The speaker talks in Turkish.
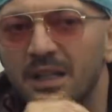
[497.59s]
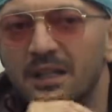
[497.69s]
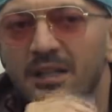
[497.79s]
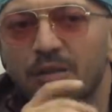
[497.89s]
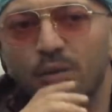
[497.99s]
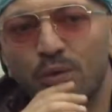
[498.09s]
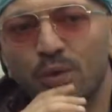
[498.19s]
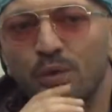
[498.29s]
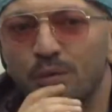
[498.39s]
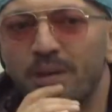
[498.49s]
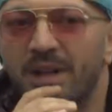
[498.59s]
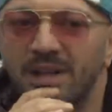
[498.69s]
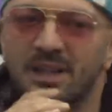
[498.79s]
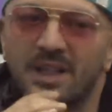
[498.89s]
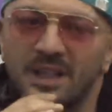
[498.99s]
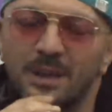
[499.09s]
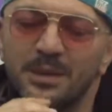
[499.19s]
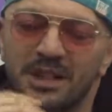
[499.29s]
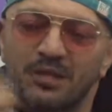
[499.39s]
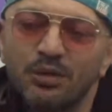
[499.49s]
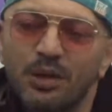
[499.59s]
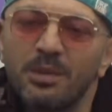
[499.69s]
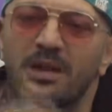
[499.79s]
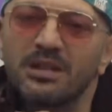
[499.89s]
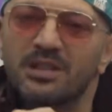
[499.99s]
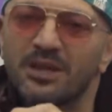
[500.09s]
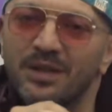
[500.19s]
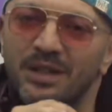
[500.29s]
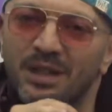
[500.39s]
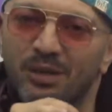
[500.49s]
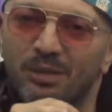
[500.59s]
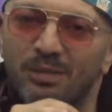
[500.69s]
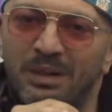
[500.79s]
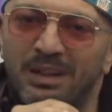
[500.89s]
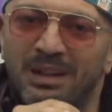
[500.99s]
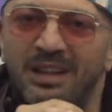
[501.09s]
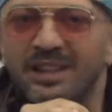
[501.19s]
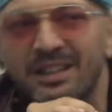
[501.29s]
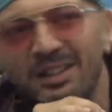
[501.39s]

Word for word: e, onun da olduğu bir yerde sahnede bir şeyler söyleme şerefine nail oldum ben de yani.